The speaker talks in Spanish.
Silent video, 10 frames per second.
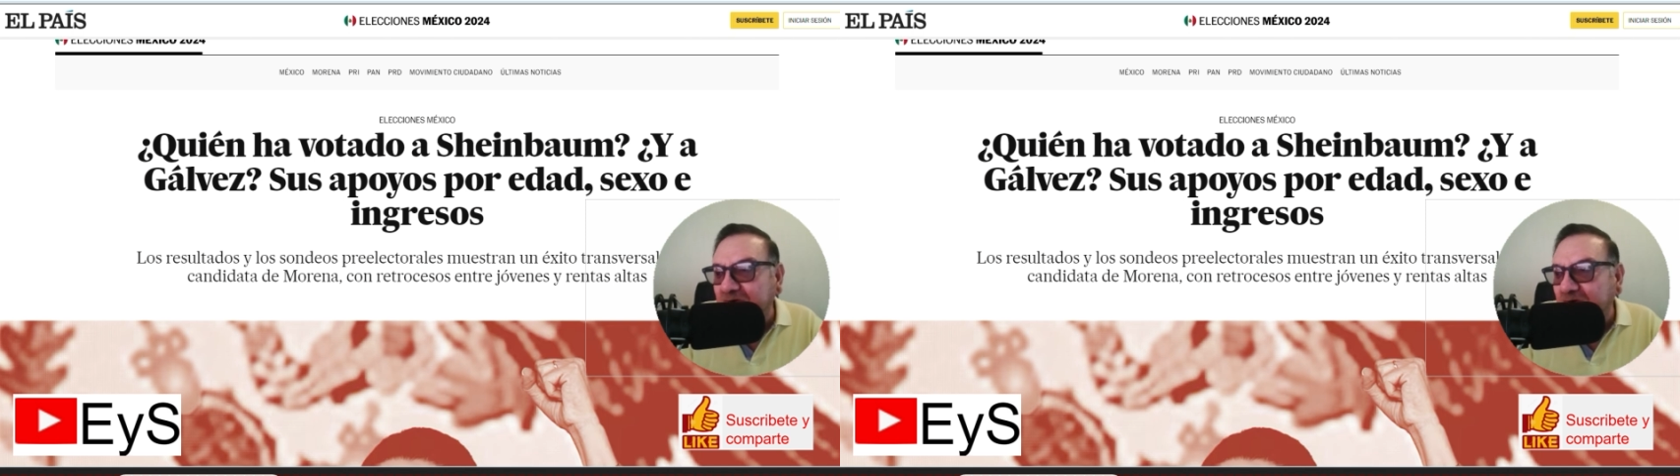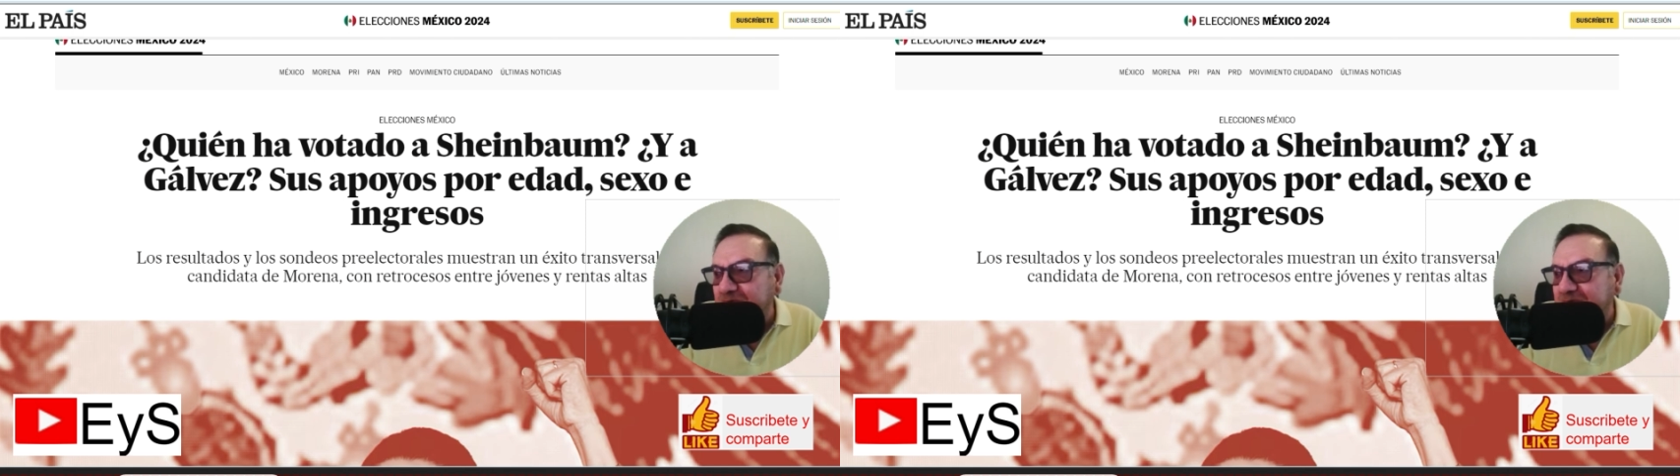
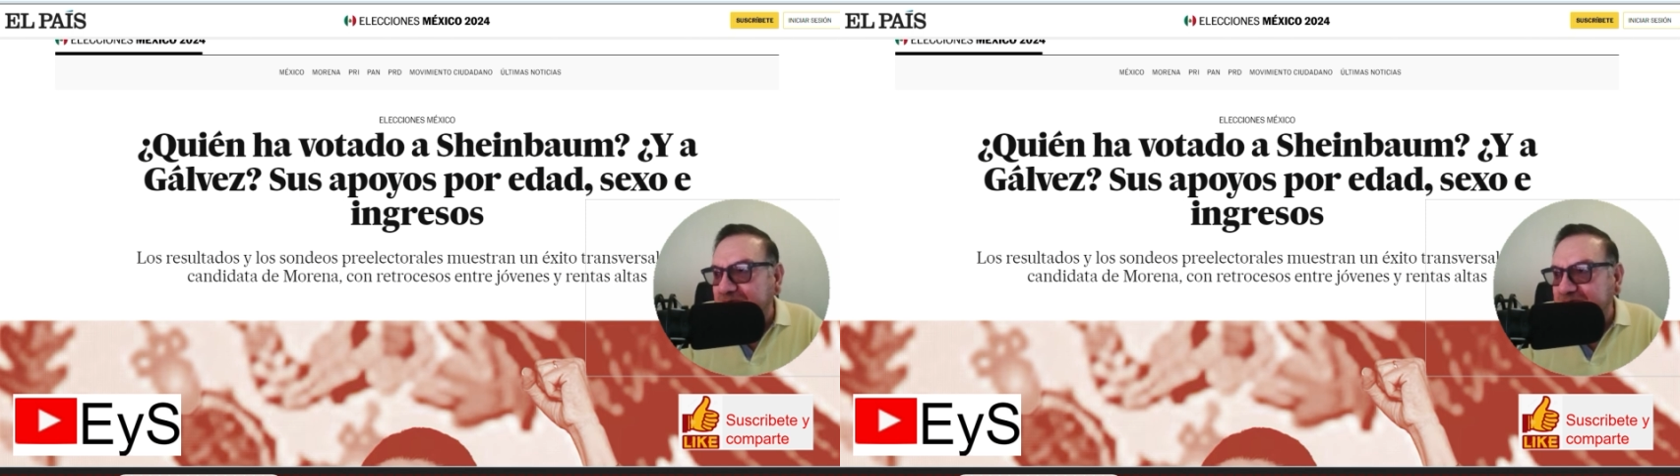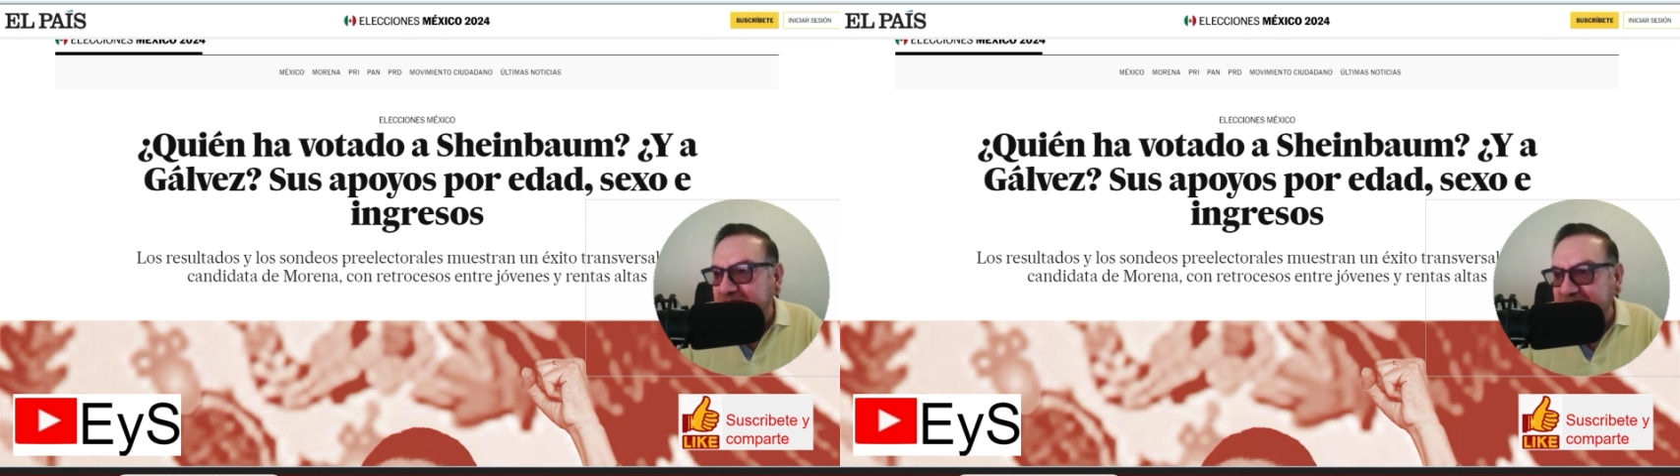Hoy
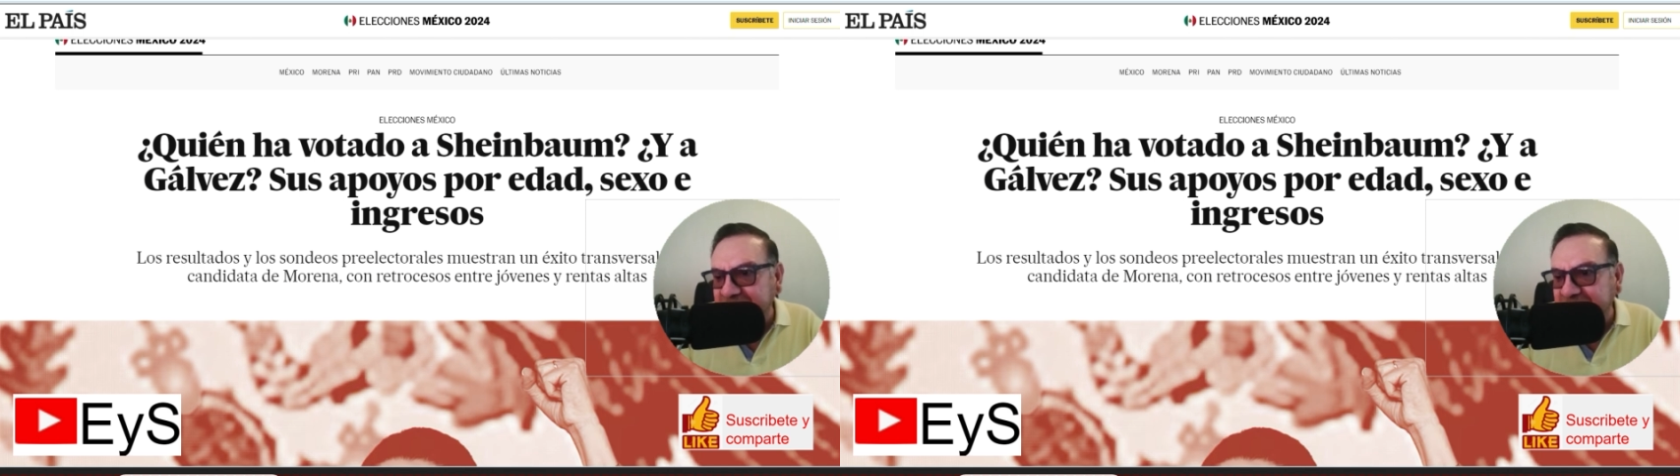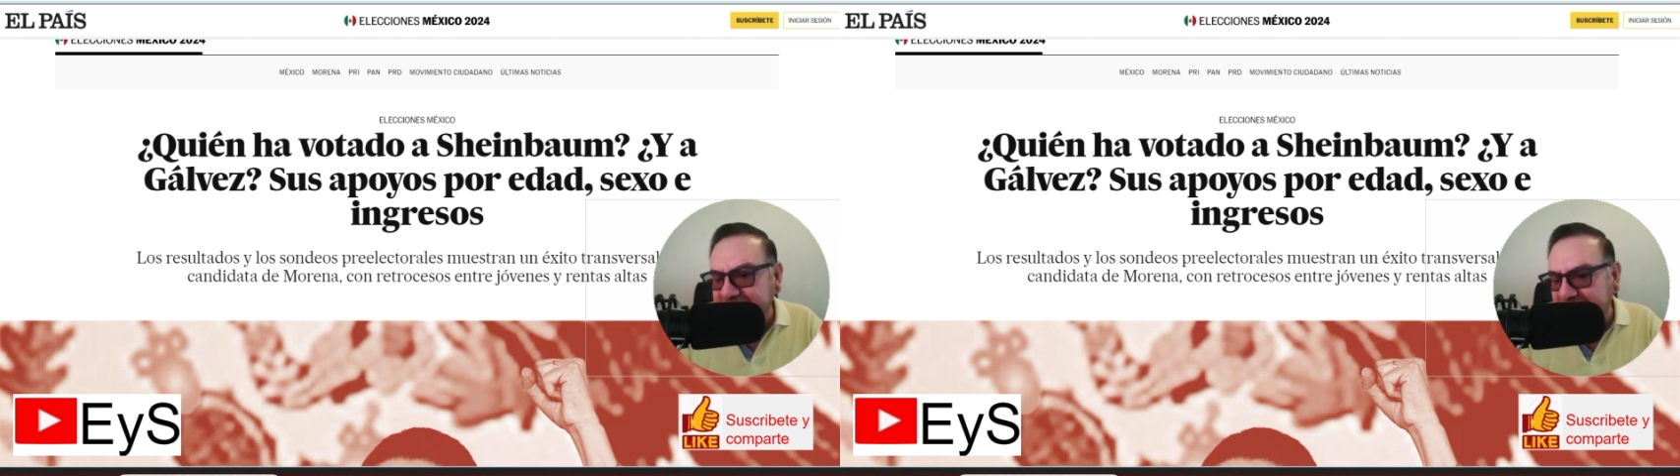vamos a
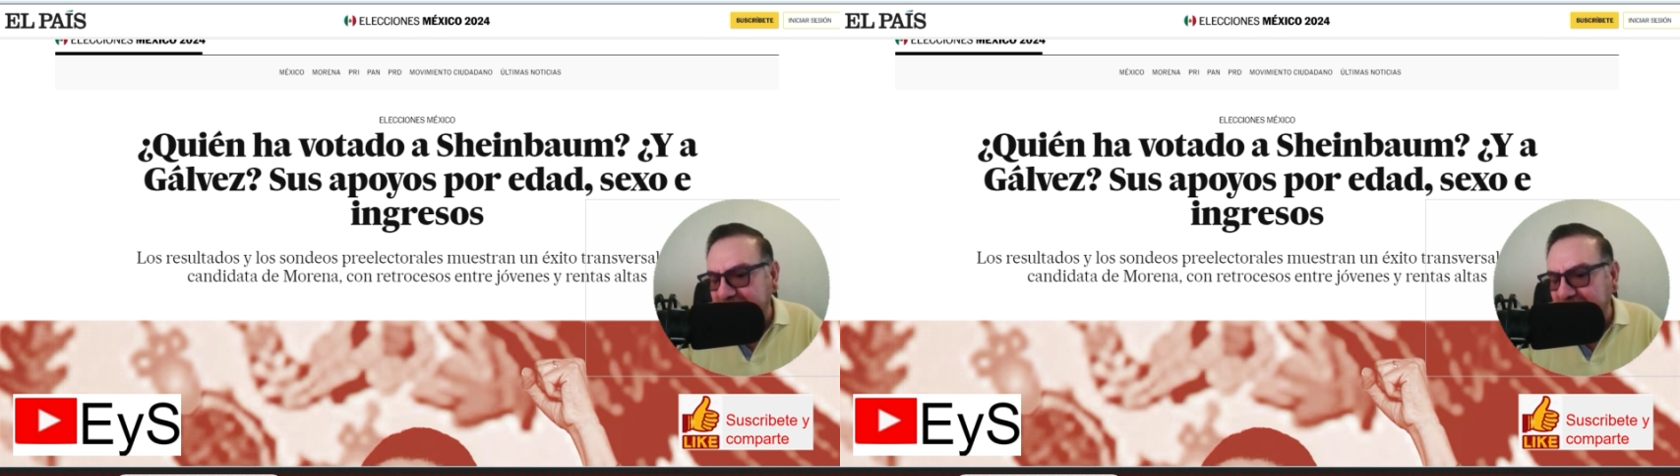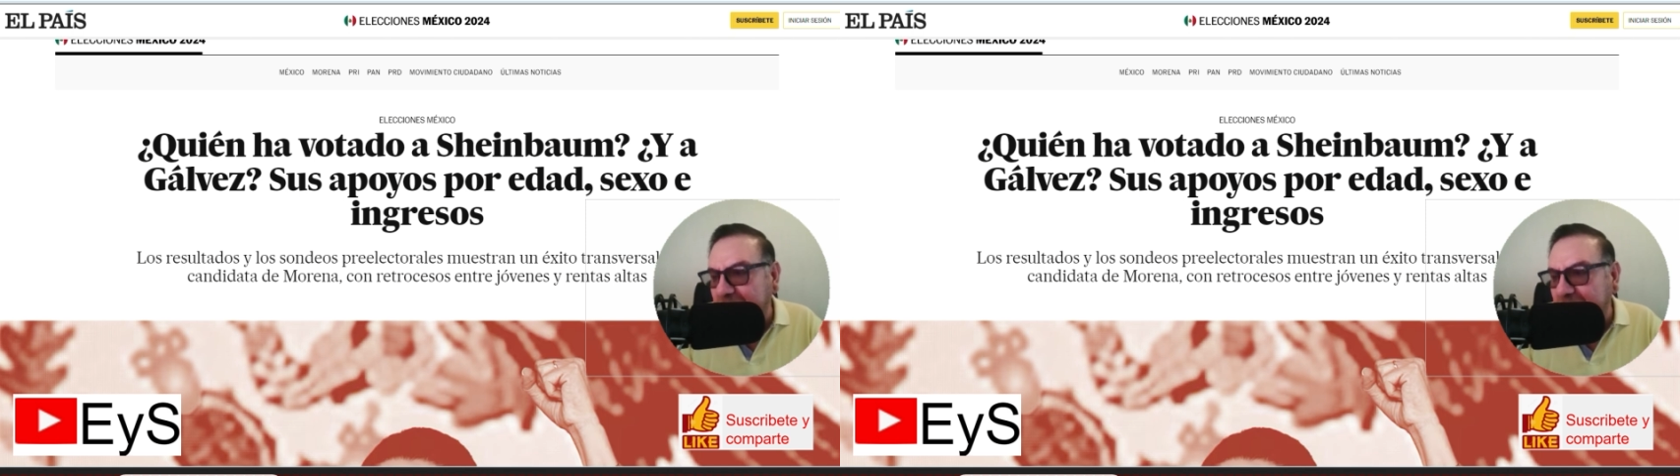revisar